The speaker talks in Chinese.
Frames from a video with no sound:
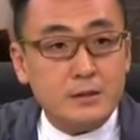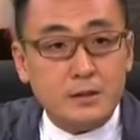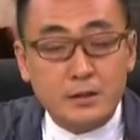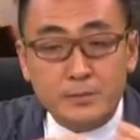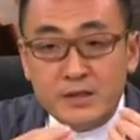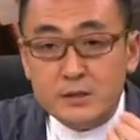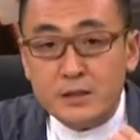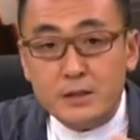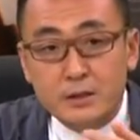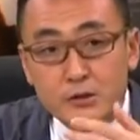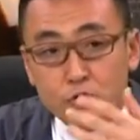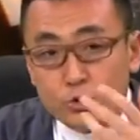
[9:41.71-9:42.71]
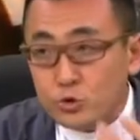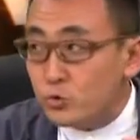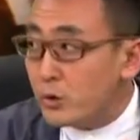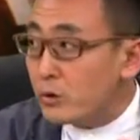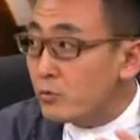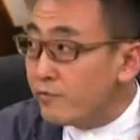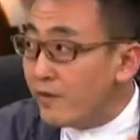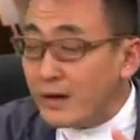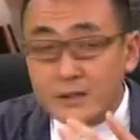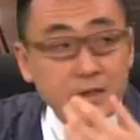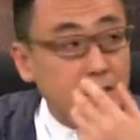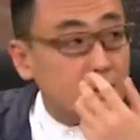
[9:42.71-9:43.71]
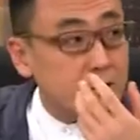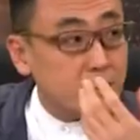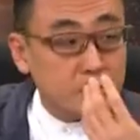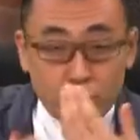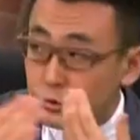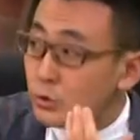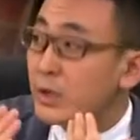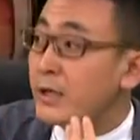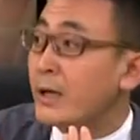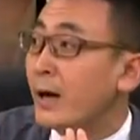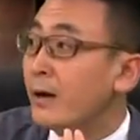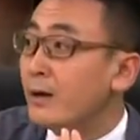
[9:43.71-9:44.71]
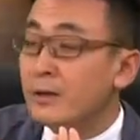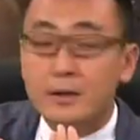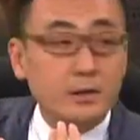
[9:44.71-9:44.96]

这个民间的说书当中发现了这种距离感，